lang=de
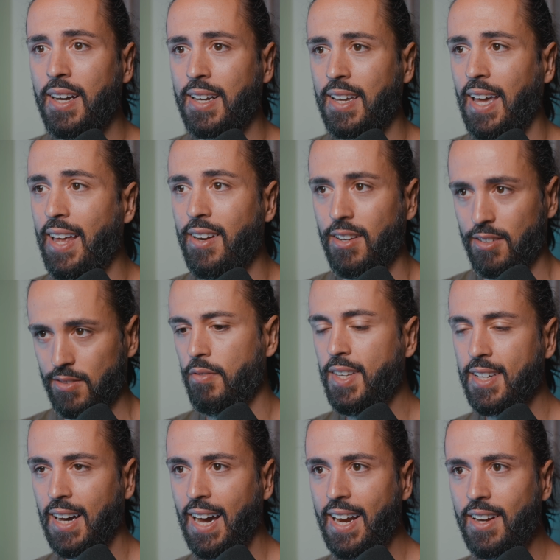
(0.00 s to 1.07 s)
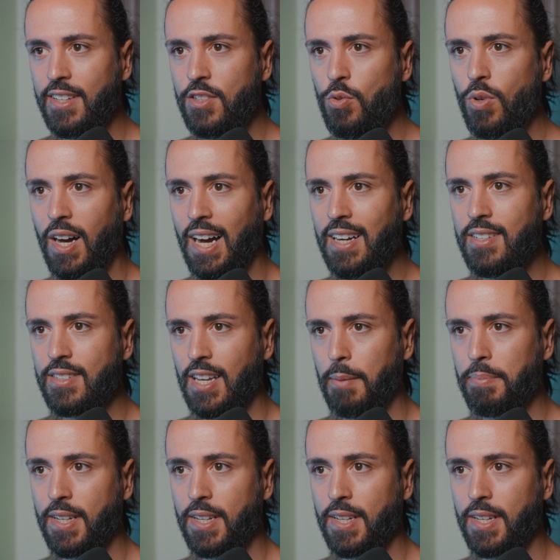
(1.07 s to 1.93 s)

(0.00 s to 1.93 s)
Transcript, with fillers: erkennen. Wie ich ja eigentlich nur Angst habe,